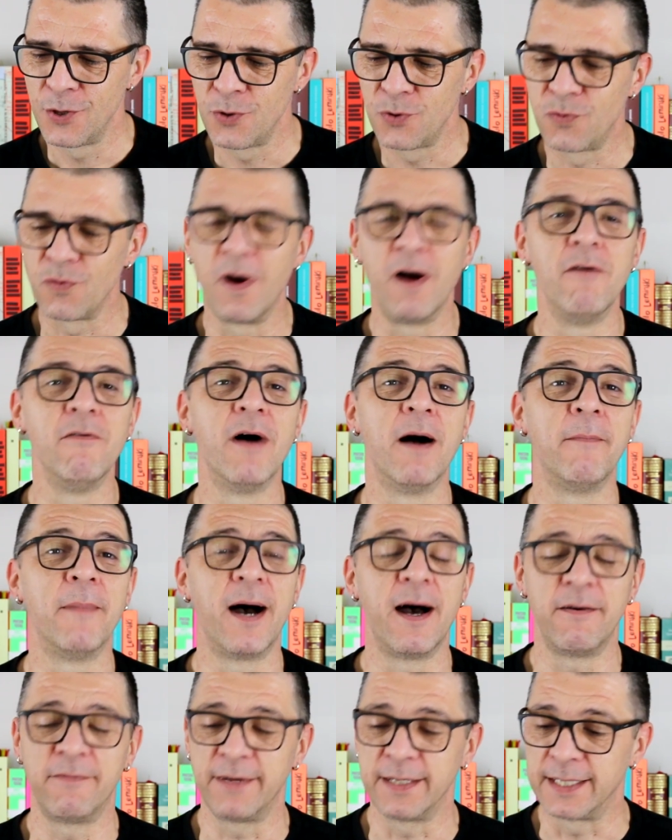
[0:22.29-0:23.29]
João
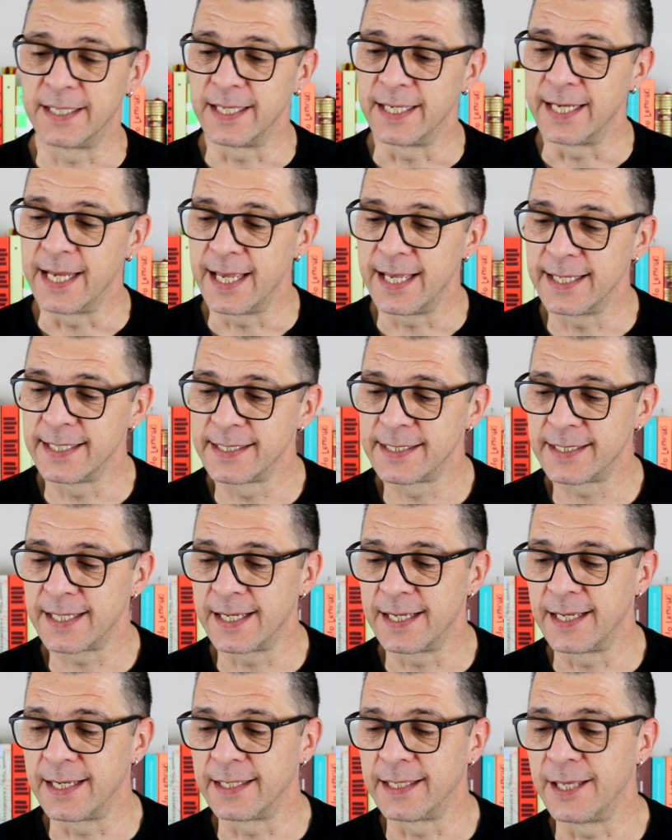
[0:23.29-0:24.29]
amava Teresa,